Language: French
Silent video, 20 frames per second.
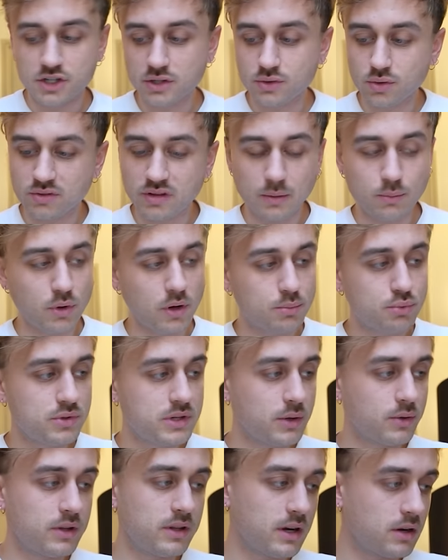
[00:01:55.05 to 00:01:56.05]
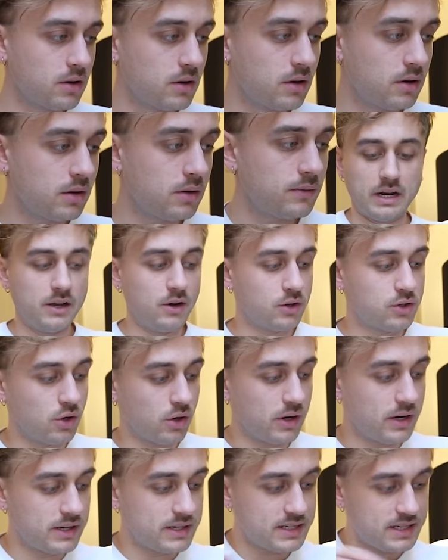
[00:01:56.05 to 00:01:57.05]
J'ai totalement abusé, on est d'accord. Allez,
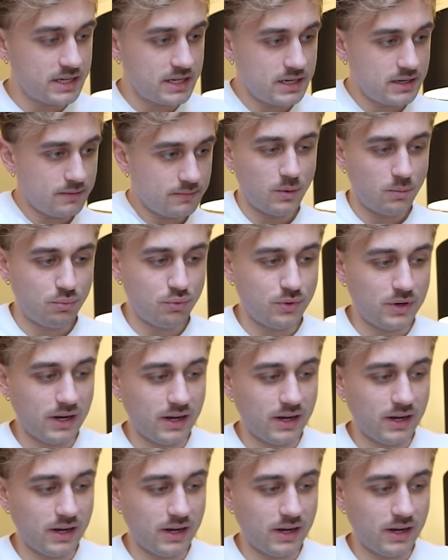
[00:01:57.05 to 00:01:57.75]
encore un ici, puis